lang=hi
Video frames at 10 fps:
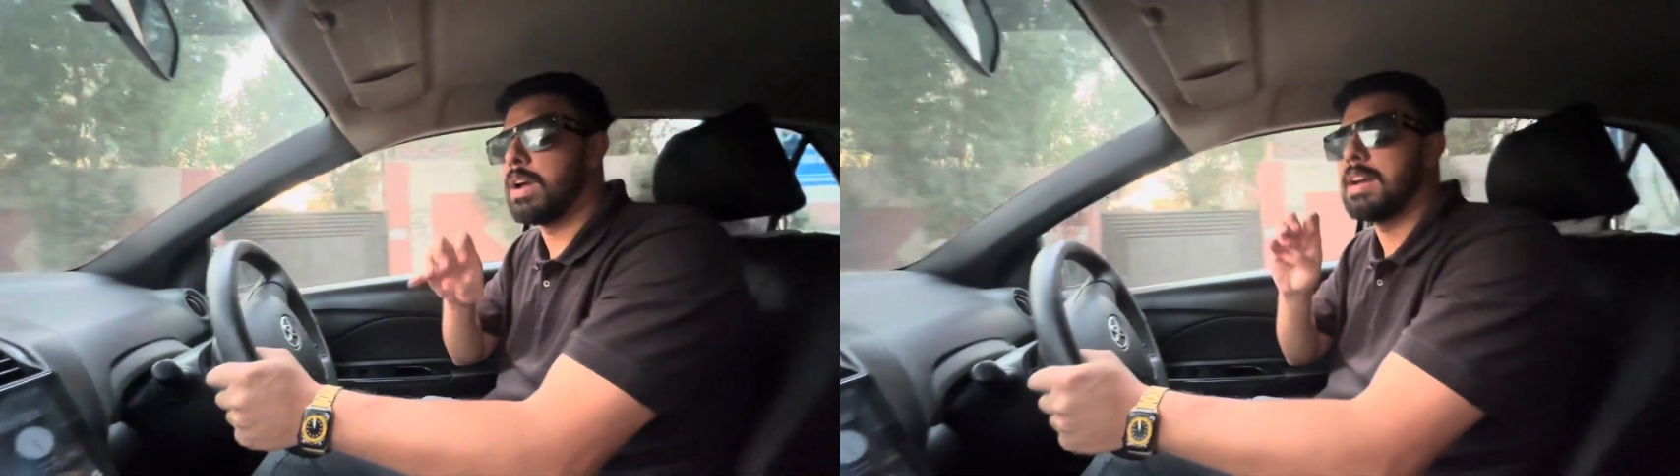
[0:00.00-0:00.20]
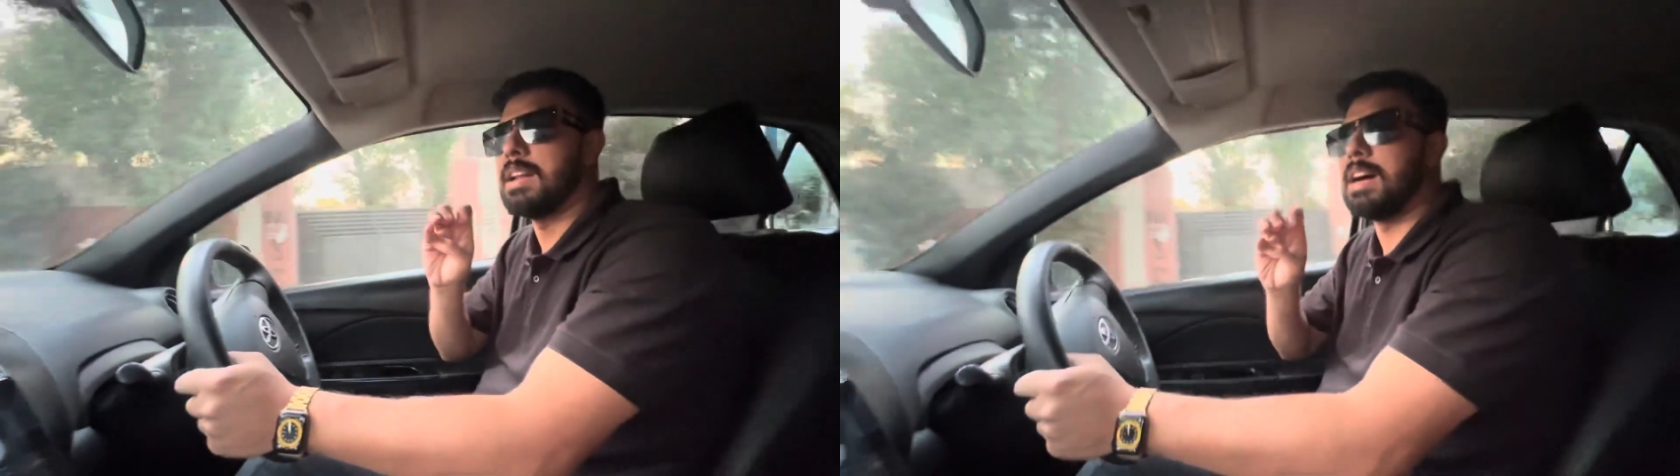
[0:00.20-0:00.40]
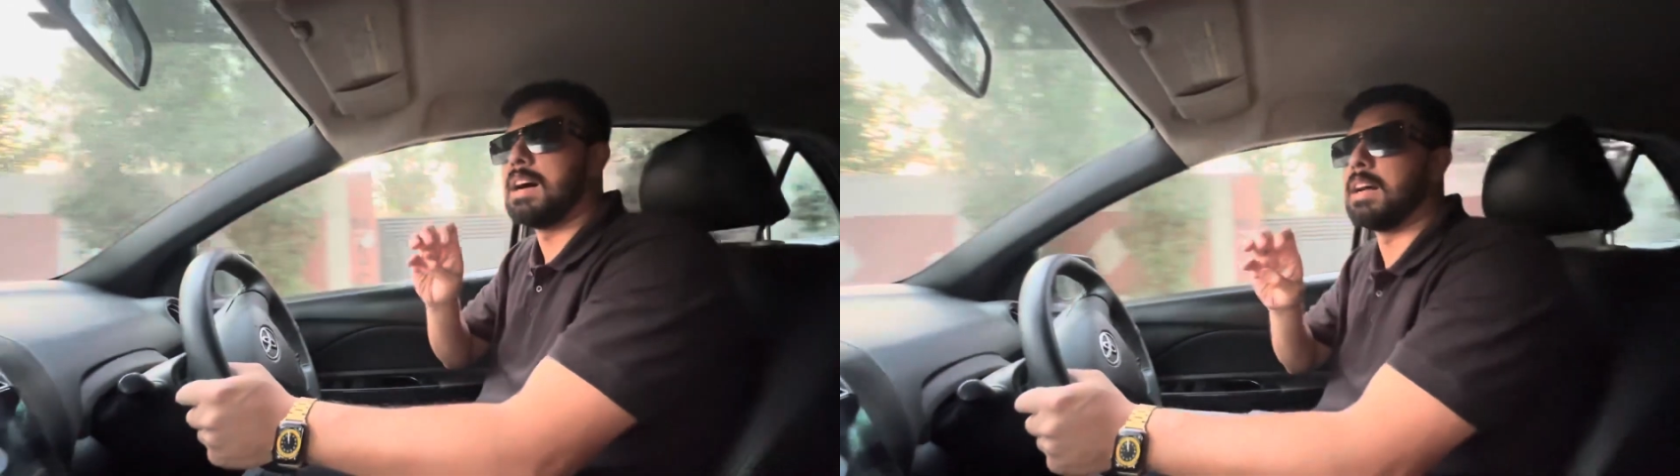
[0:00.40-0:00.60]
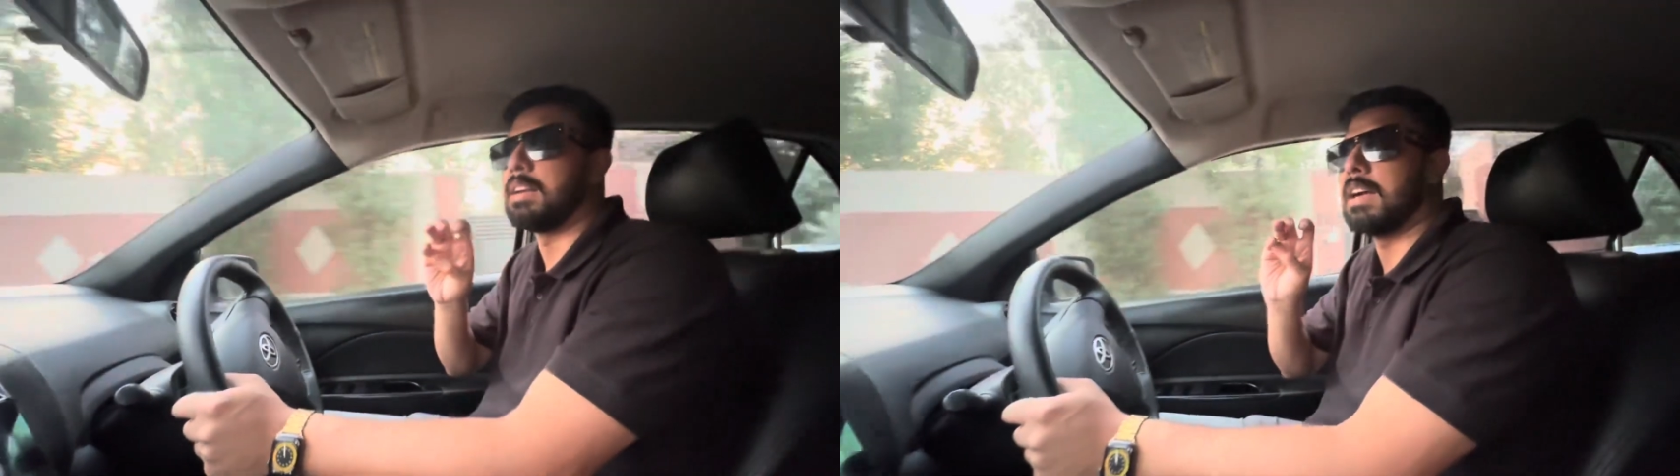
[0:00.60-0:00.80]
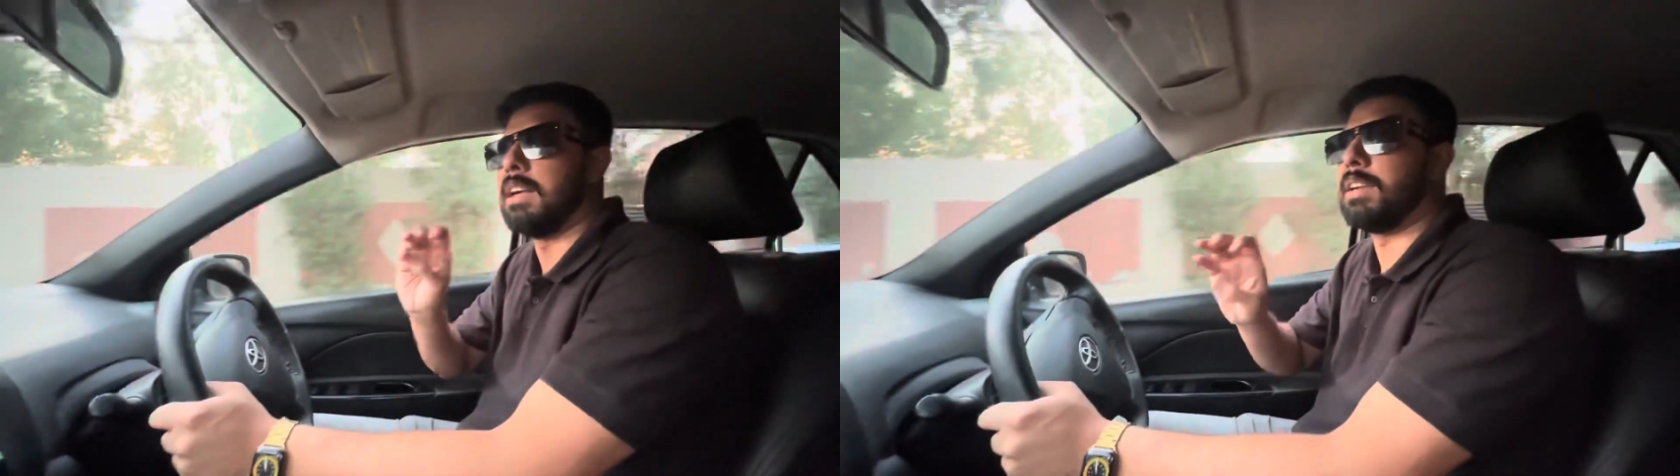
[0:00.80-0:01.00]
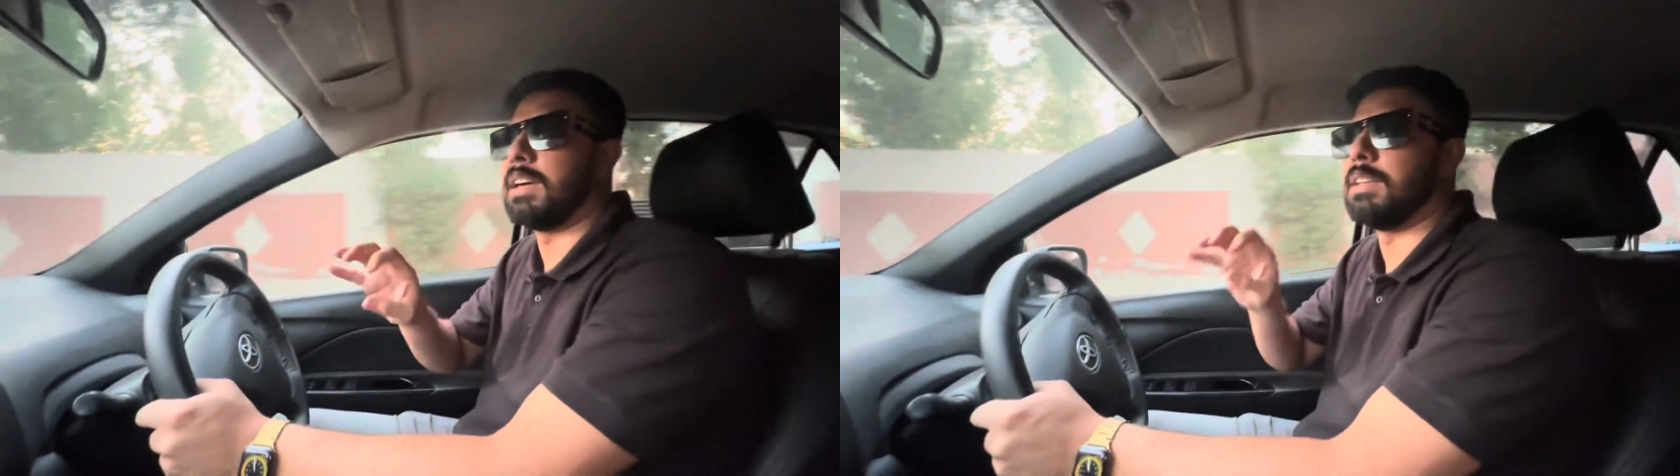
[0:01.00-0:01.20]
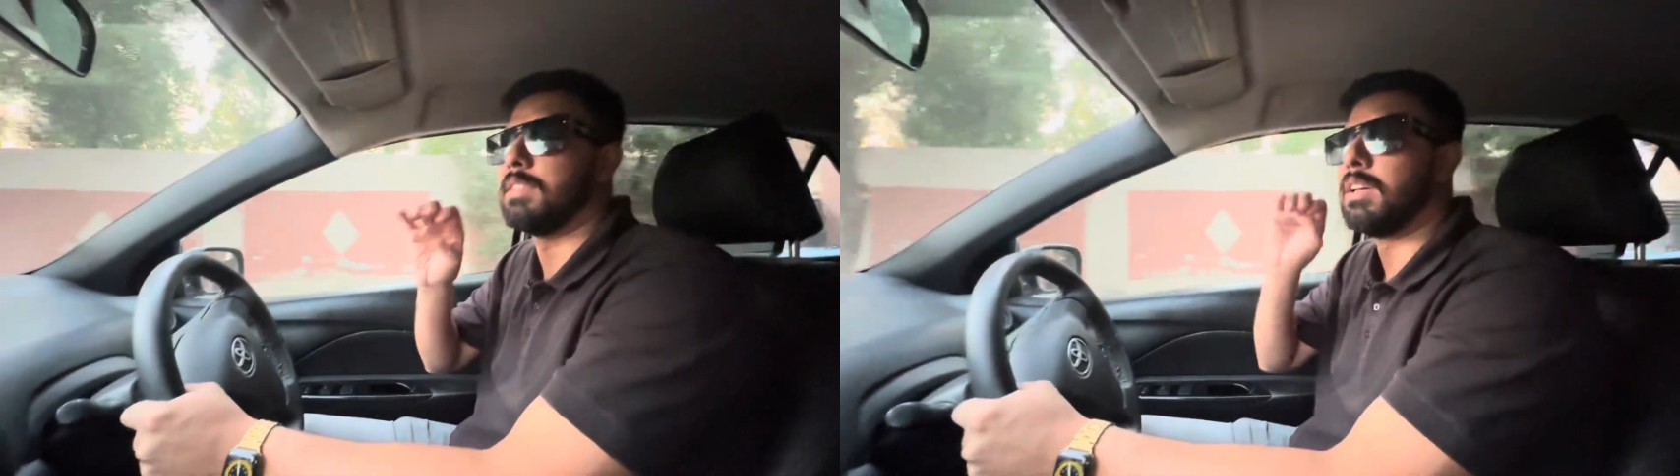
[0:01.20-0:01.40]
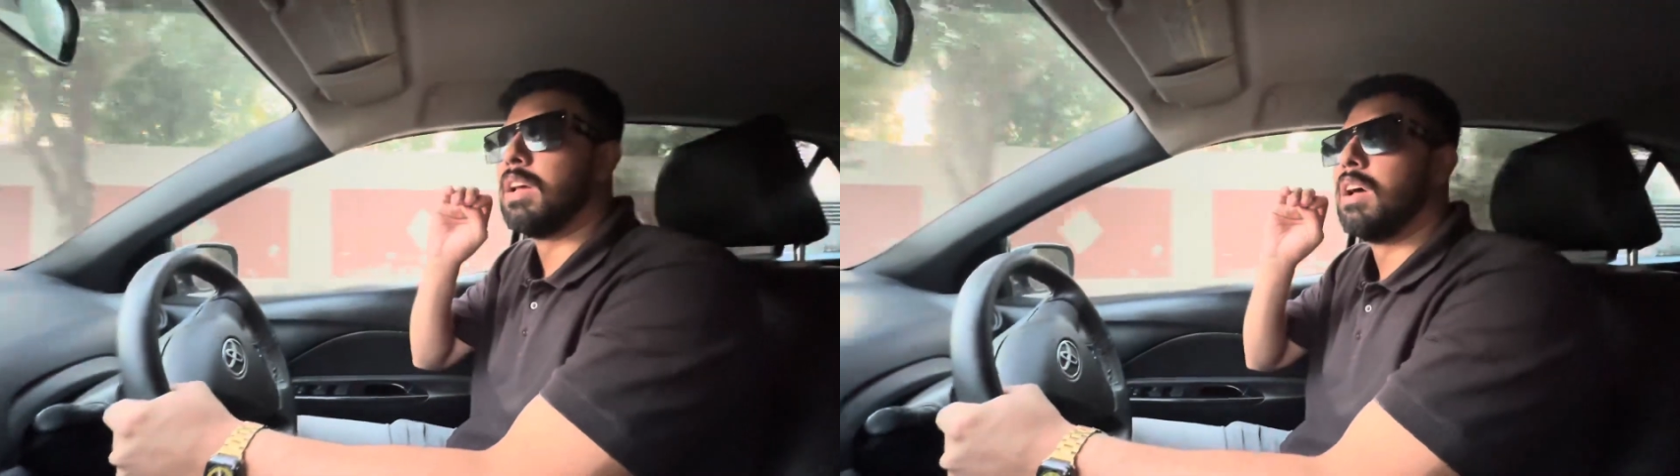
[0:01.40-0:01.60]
वैगनार कल्टस